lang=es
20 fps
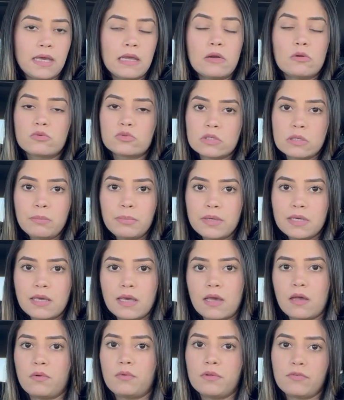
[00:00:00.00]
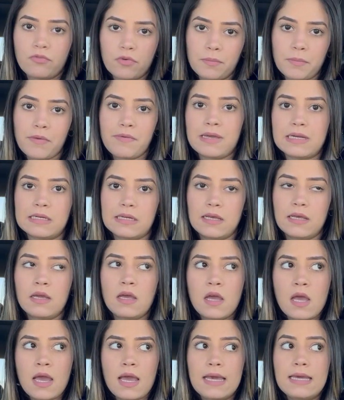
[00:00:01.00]
el OCP, que es el uniforme verde,
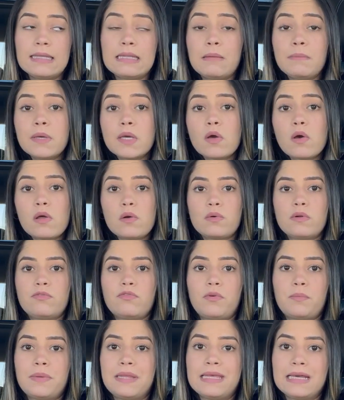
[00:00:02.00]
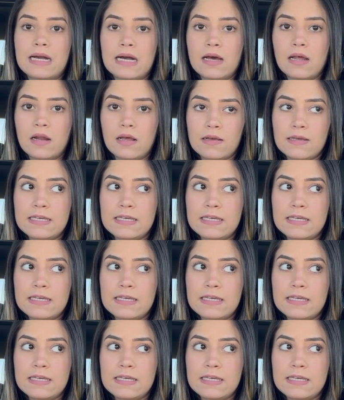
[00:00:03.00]
y también con el uniforme de gala.